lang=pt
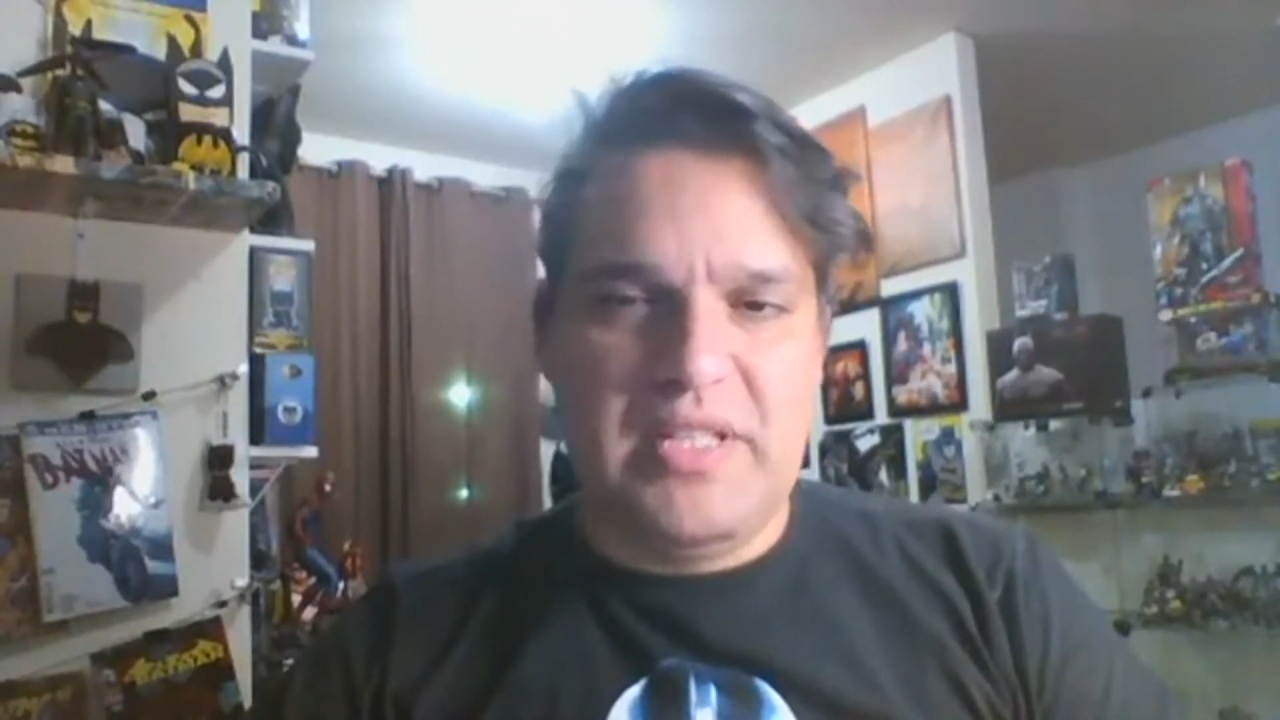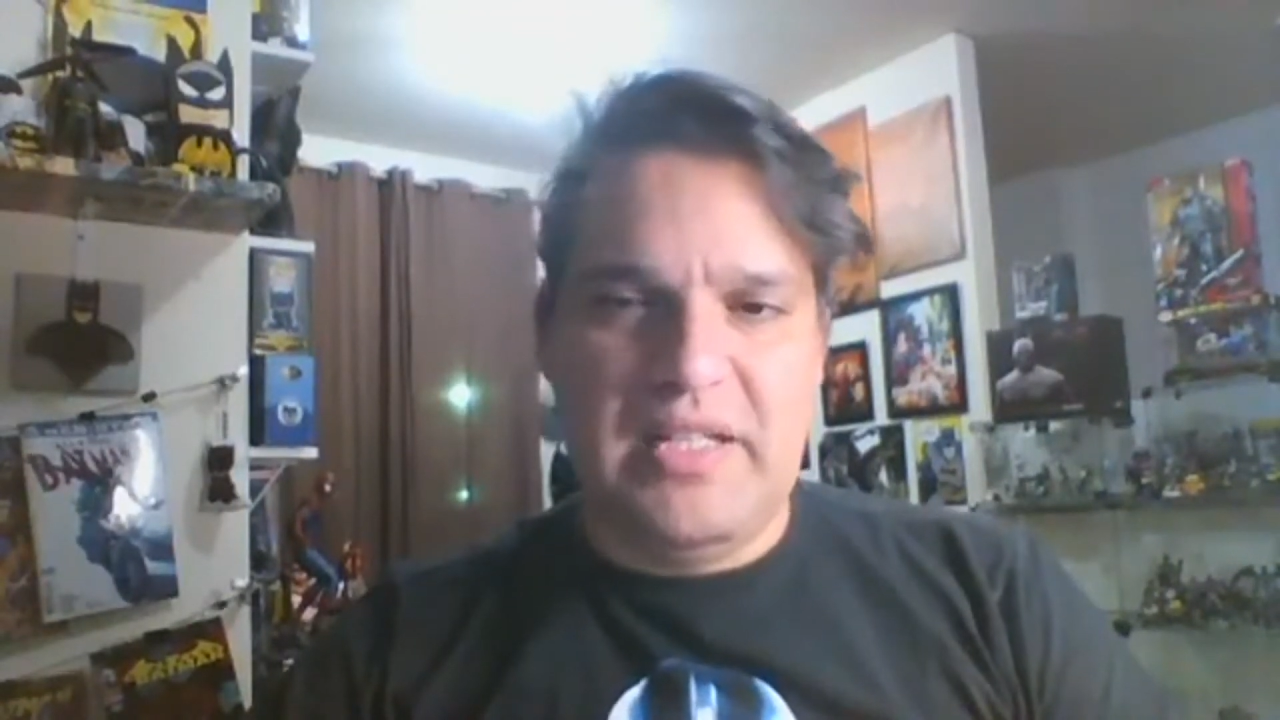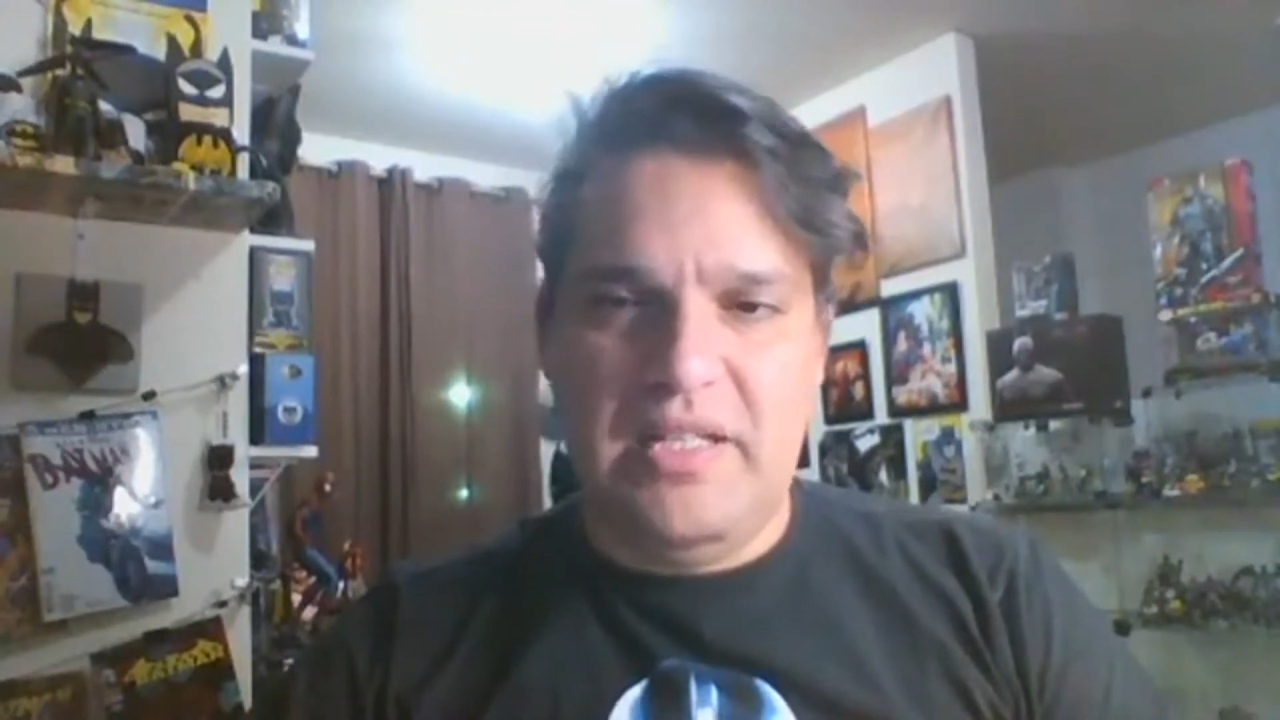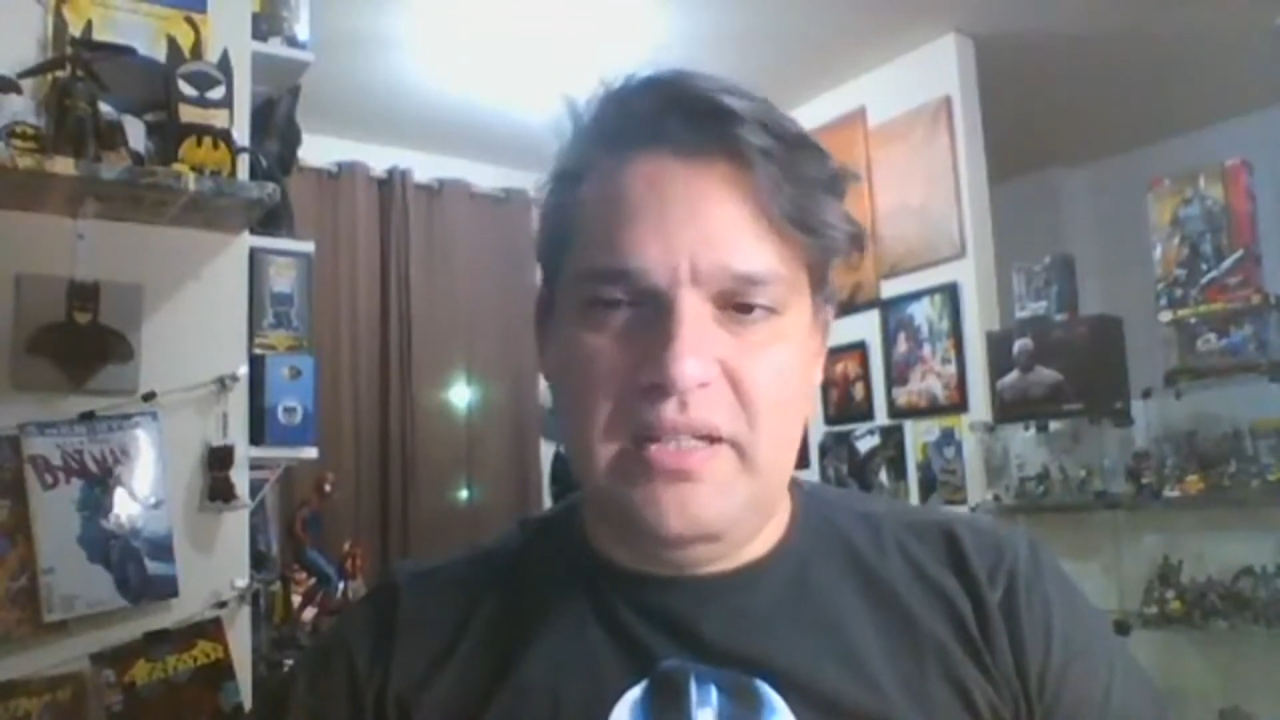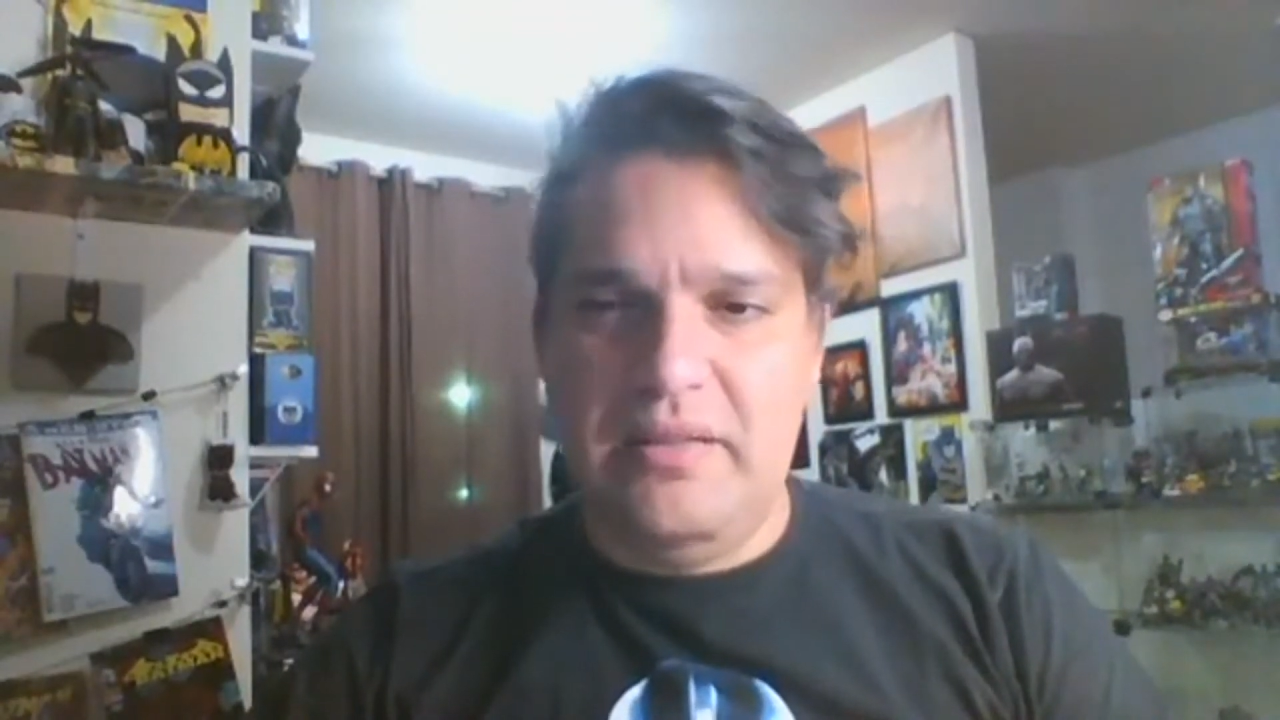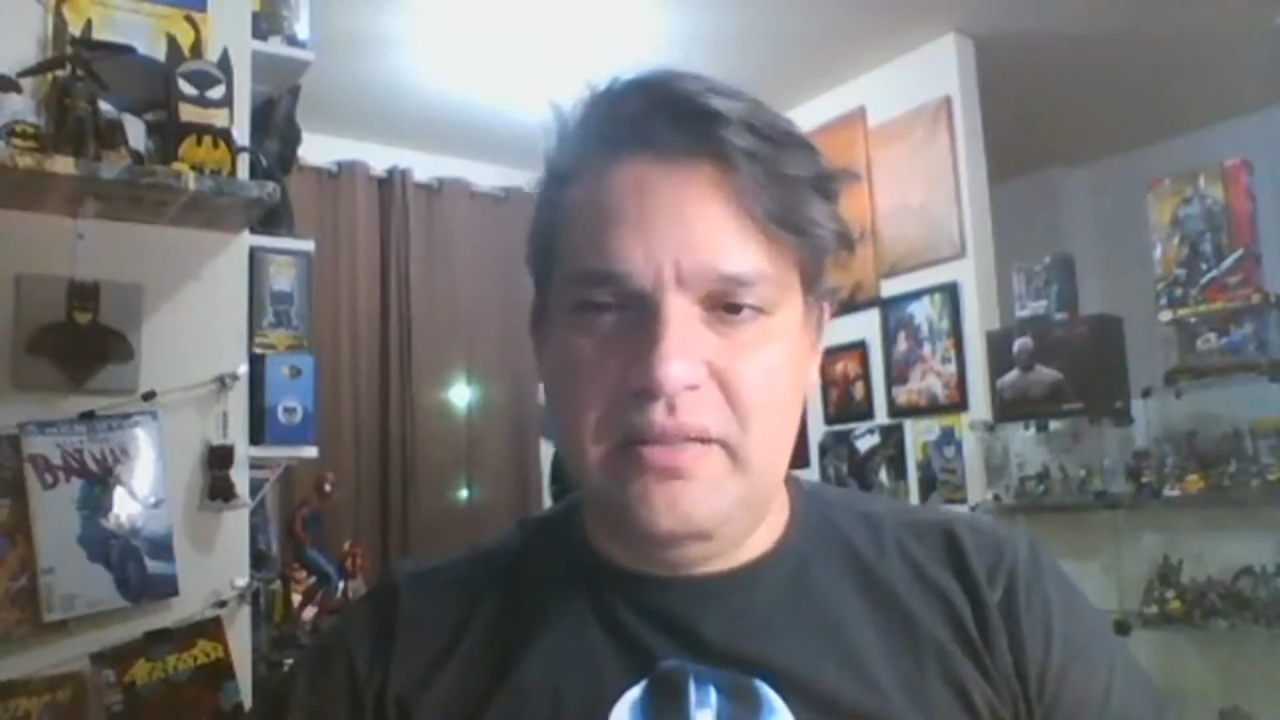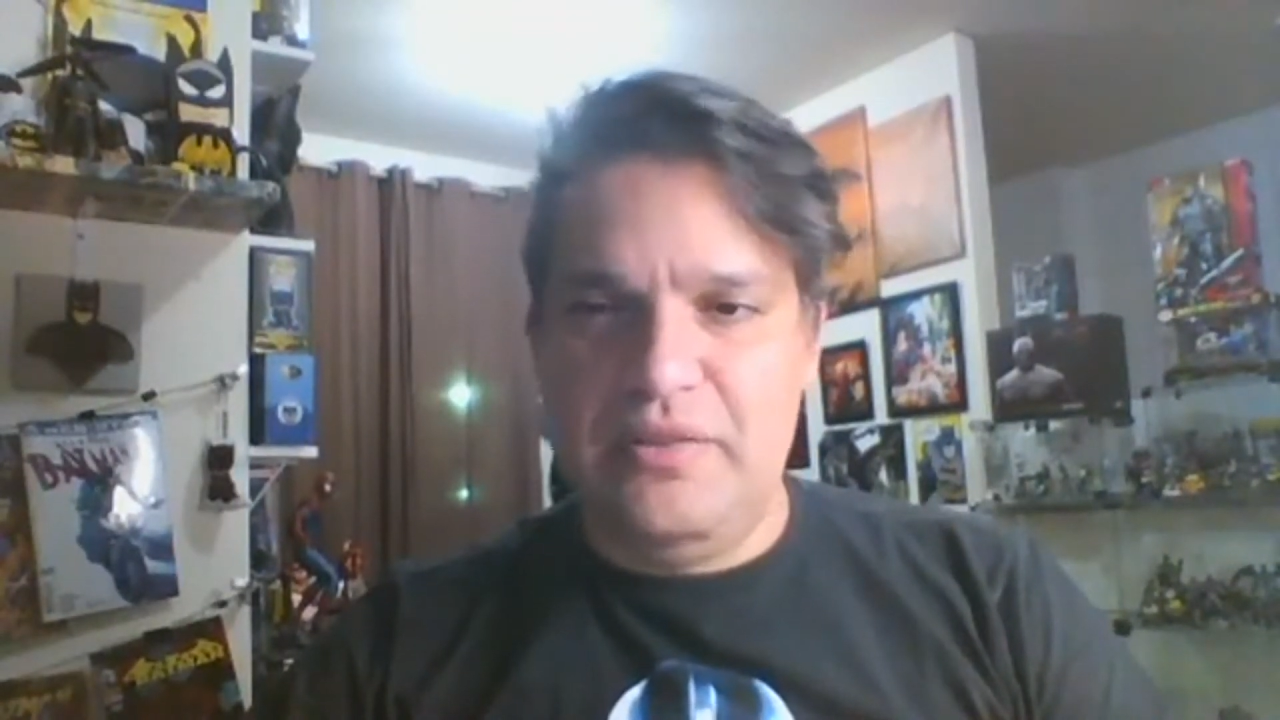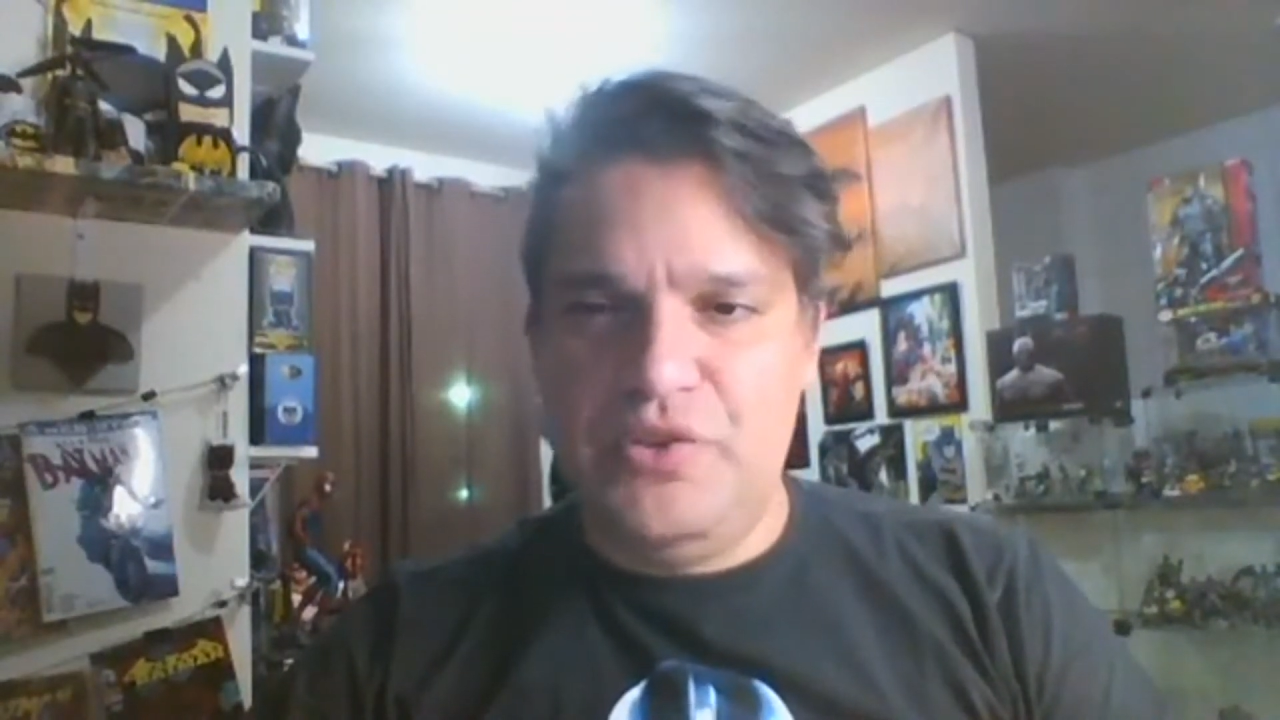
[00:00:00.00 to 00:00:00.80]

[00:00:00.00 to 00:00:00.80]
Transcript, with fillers: aí.